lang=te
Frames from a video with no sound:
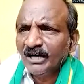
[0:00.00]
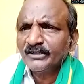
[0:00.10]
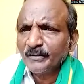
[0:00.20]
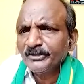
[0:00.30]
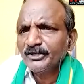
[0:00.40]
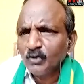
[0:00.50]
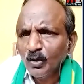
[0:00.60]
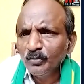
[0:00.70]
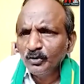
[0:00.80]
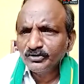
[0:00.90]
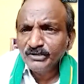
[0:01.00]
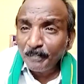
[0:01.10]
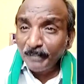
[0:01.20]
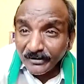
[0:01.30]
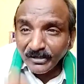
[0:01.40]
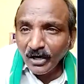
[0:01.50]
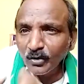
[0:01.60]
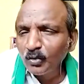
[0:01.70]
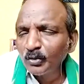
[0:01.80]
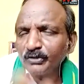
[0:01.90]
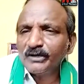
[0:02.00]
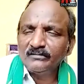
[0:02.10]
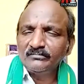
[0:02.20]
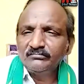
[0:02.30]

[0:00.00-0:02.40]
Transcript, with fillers: ఆంధ్రప్రదేశ్ హోమ్ గురించి ప్రజలు అనుకుంటున్న